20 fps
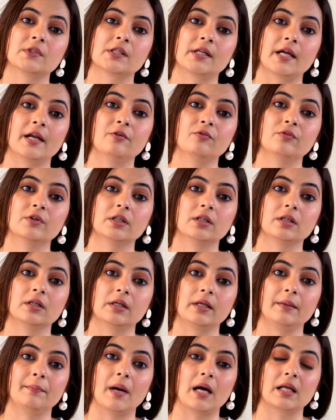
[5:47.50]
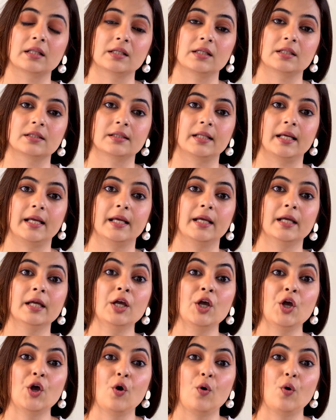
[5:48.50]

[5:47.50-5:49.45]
थ्रेड वर्क की बात करते हैं